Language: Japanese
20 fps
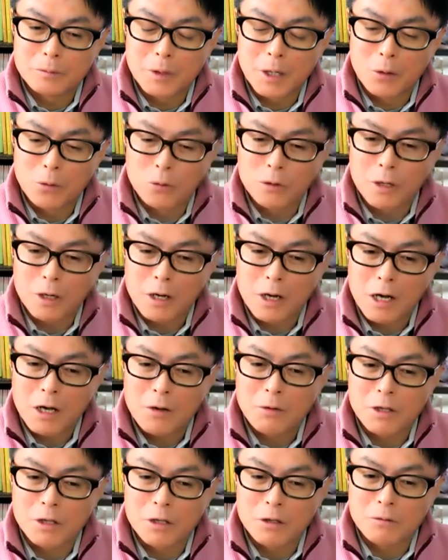まあ、大阪杯
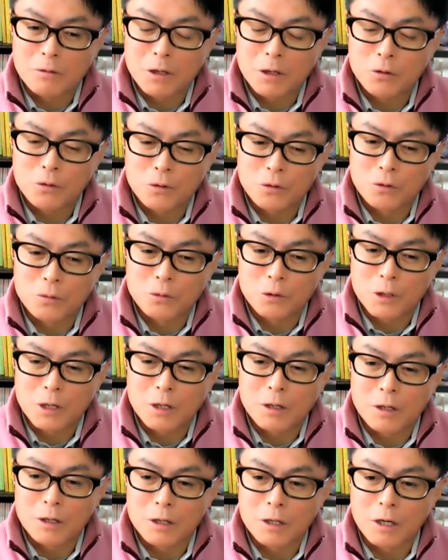は G1 という舞
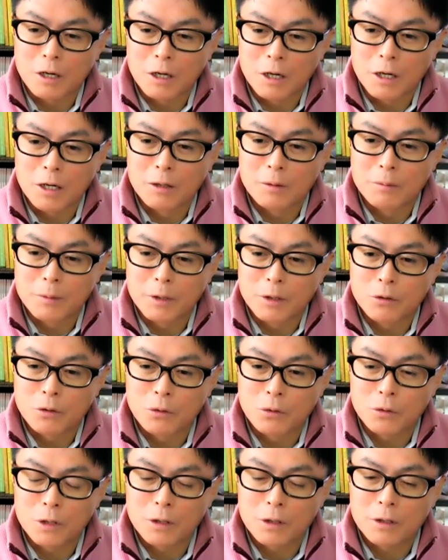台でしたから、まあ、
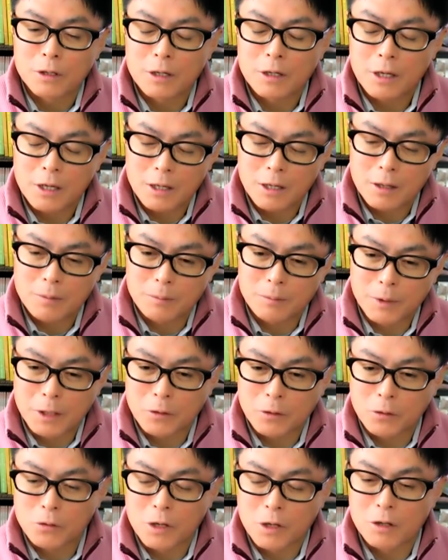そこでま
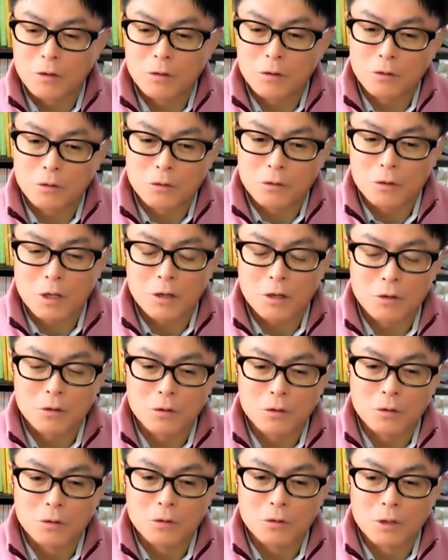だこう結論づけ
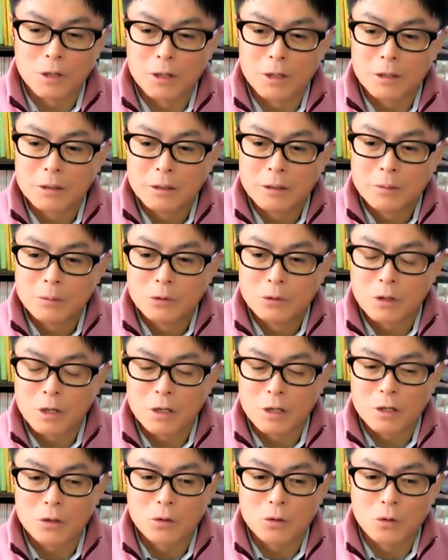るというのは
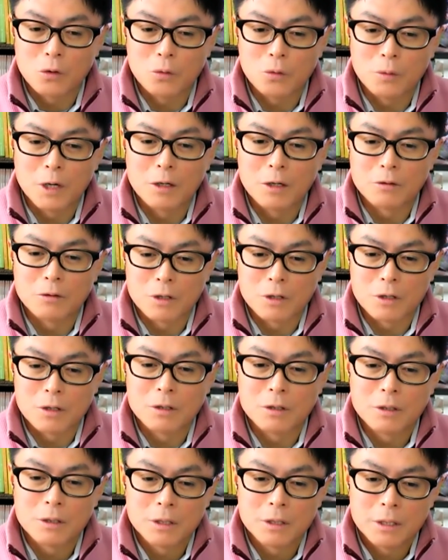難しいところもあるし、